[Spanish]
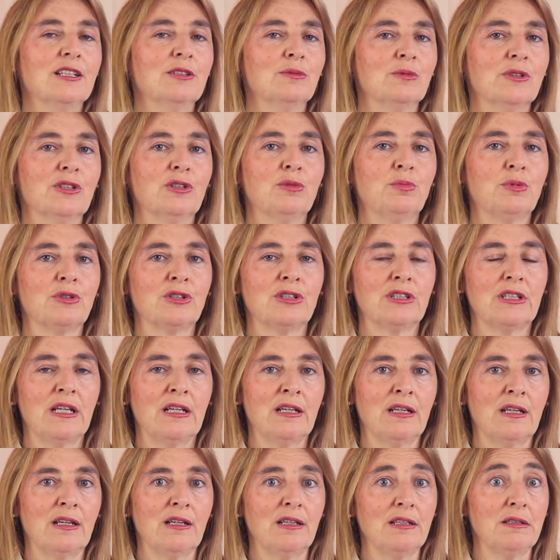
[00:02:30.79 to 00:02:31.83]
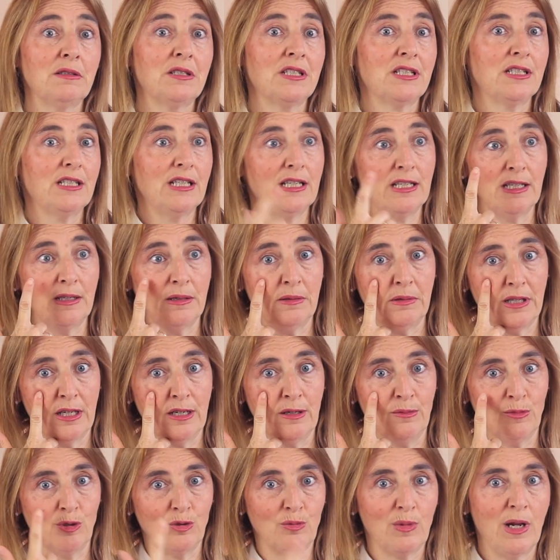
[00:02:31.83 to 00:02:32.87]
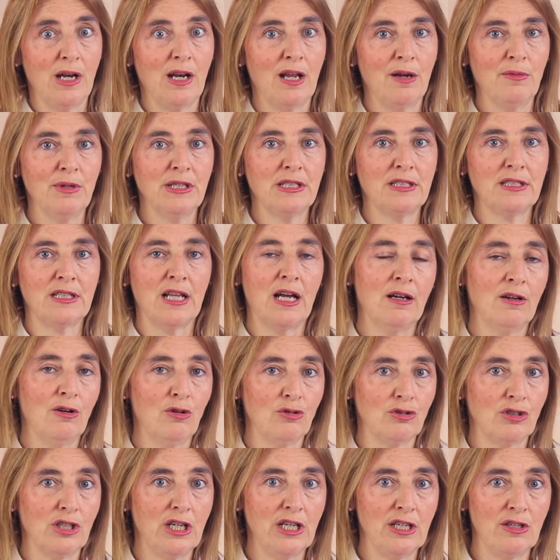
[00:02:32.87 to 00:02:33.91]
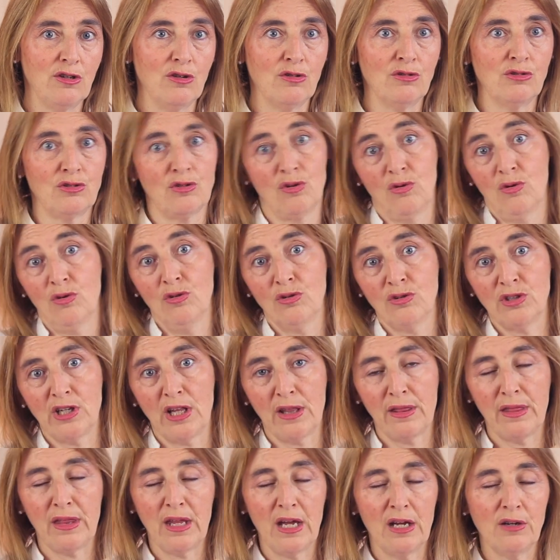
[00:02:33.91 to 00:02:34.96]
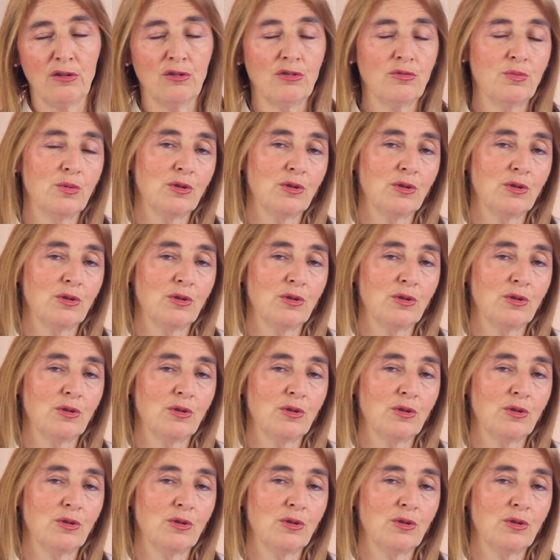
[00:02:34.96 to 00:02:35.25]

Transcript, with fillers: bueno, pues eh, si tenemos mal la vista los niños o los ancianos,